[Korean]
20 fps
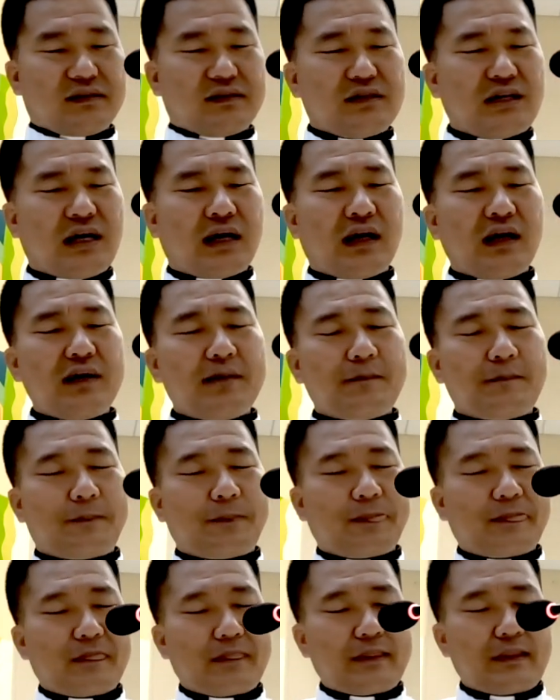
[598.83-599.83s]
자,
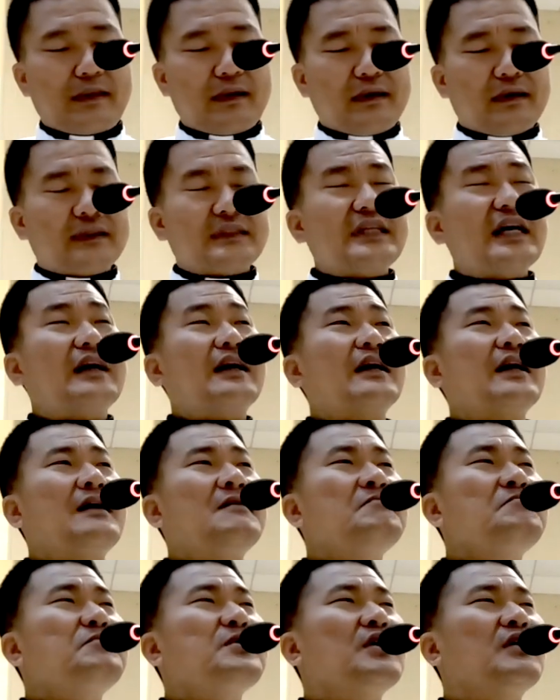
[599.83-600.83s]

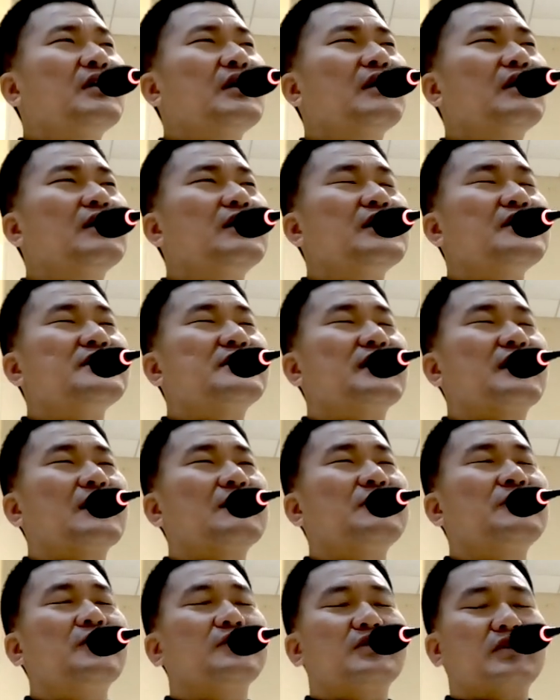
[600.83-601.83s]
착한 병에 걸린
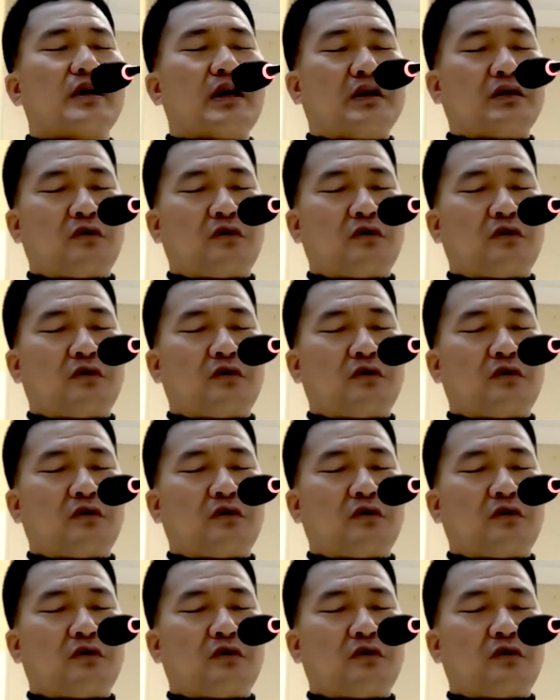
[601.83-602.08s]
사람은 어떻게